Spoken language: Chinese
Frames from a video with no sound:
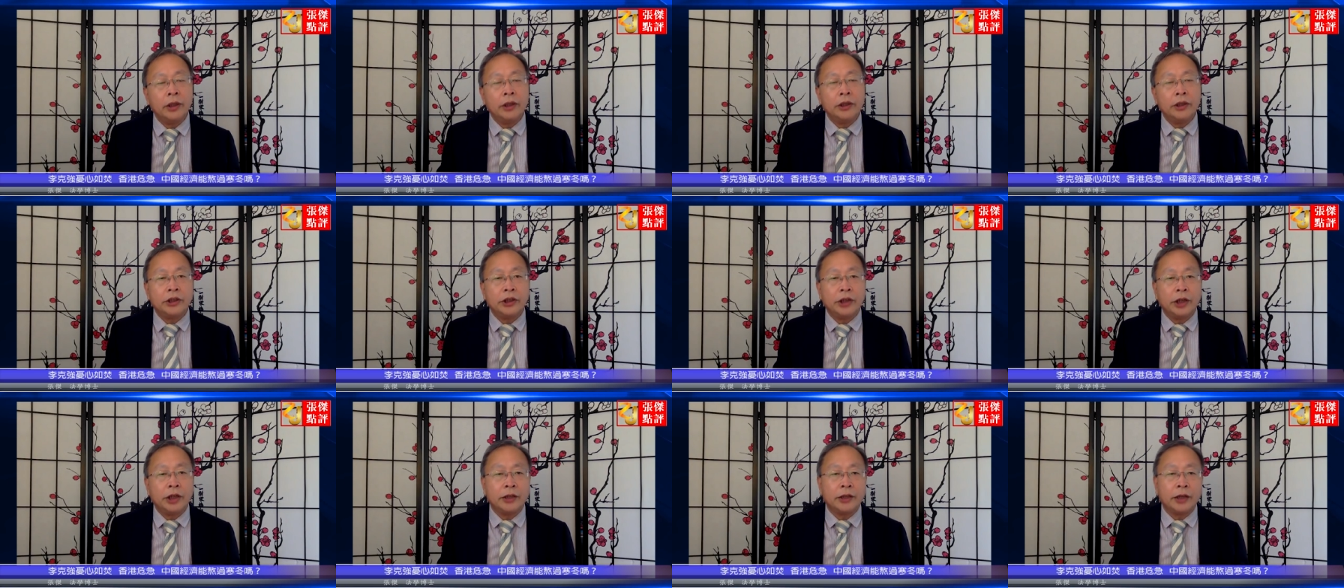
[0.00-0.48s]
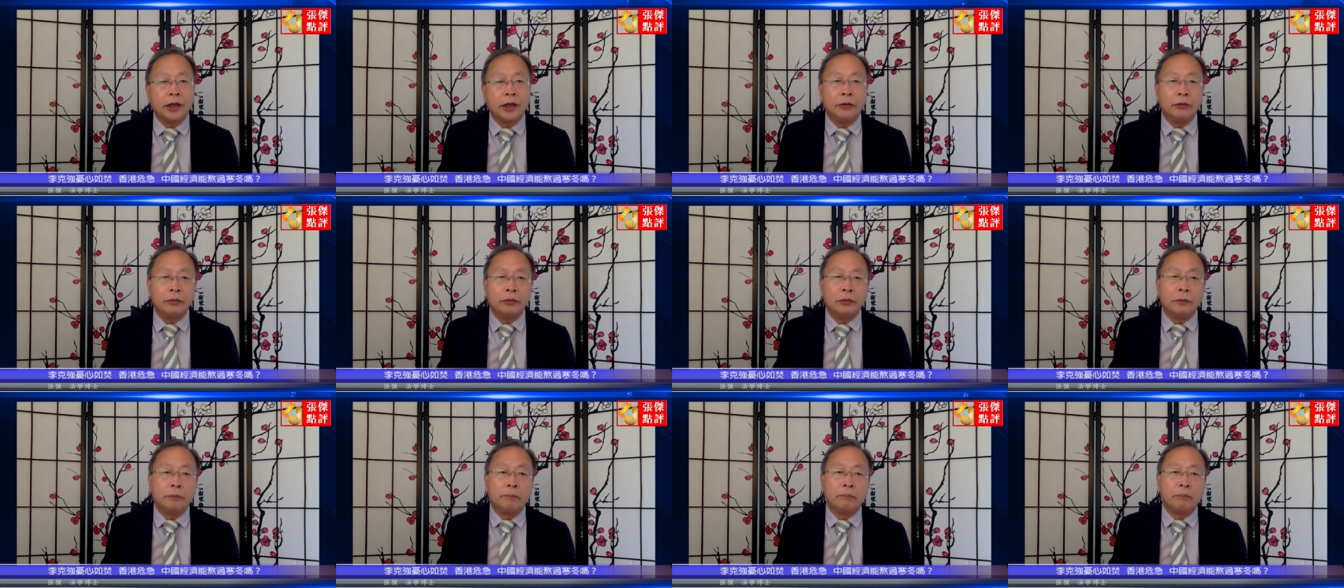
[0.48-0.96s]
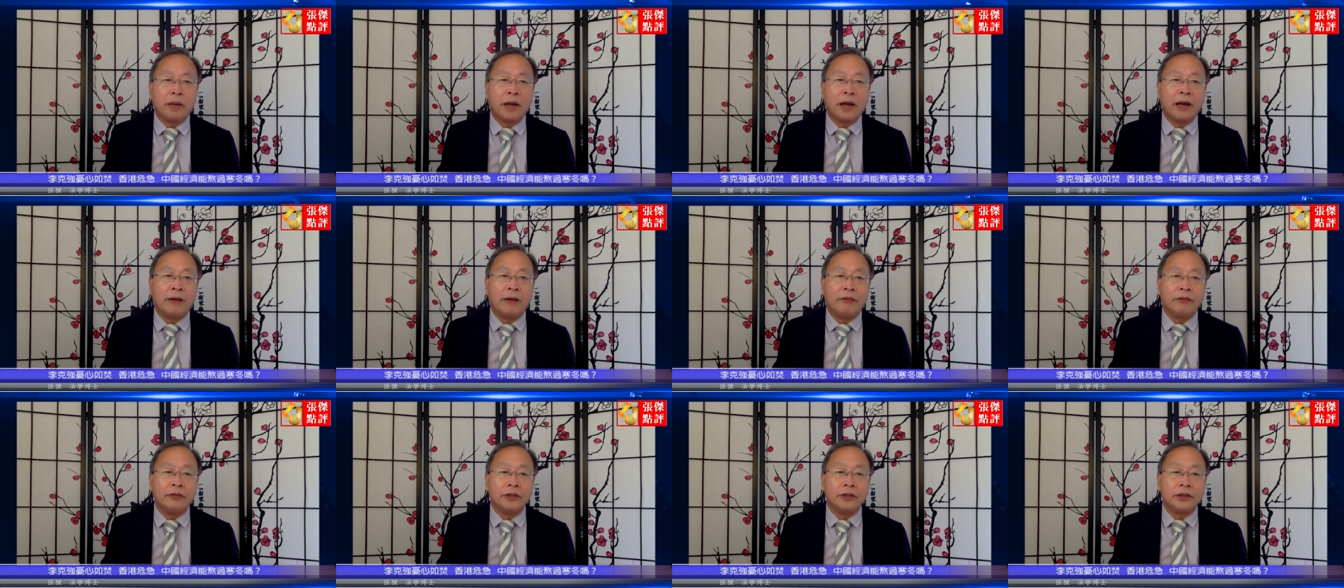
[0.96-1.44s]
相当于
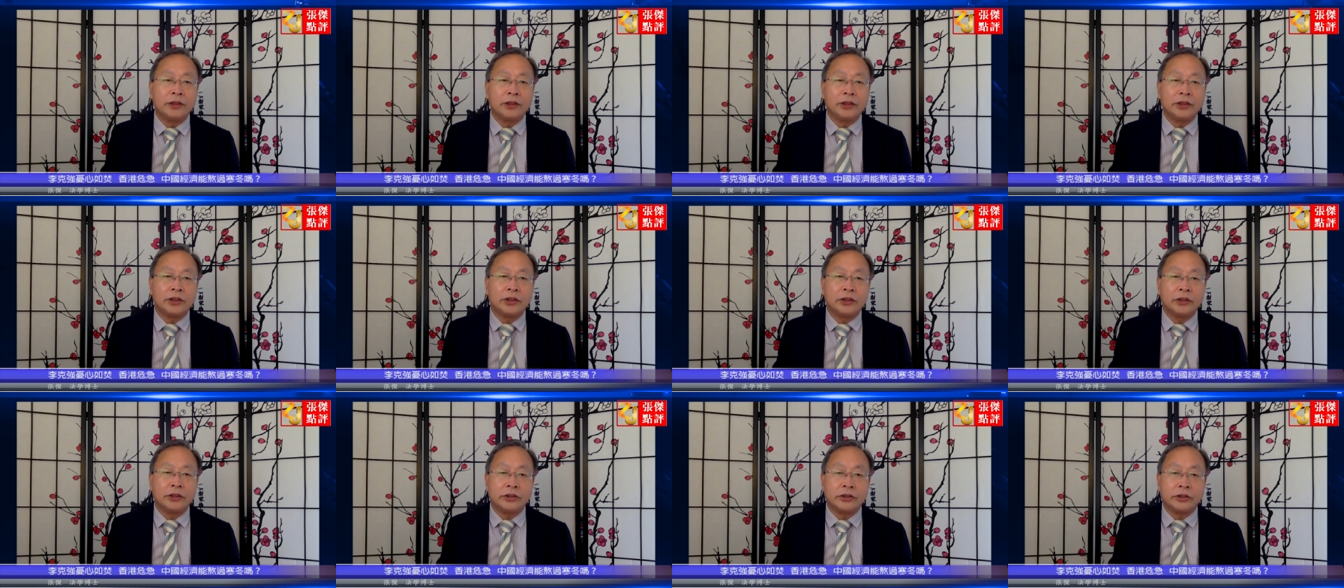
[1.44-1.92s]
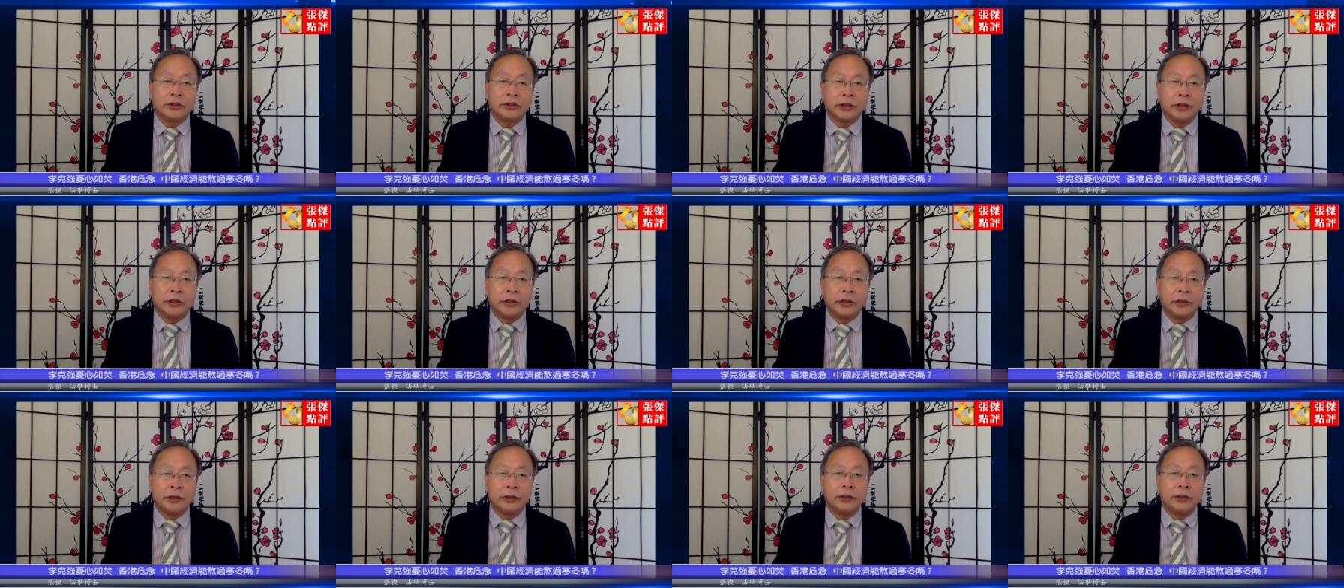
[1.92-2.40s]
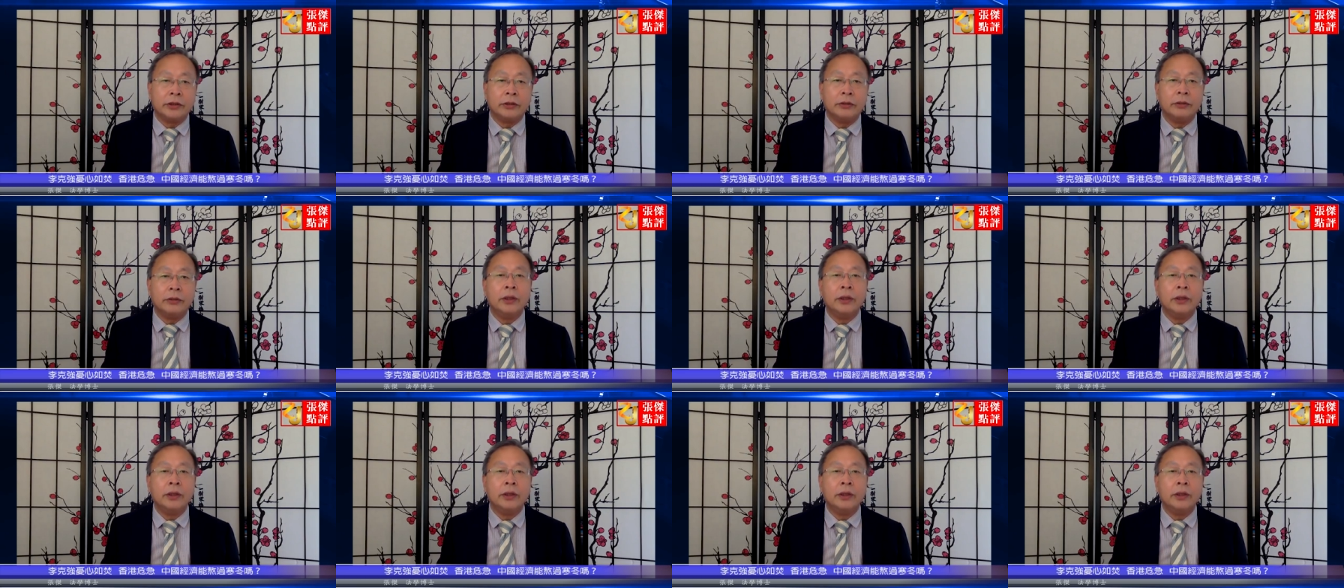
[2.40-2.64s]
百分之四十的人口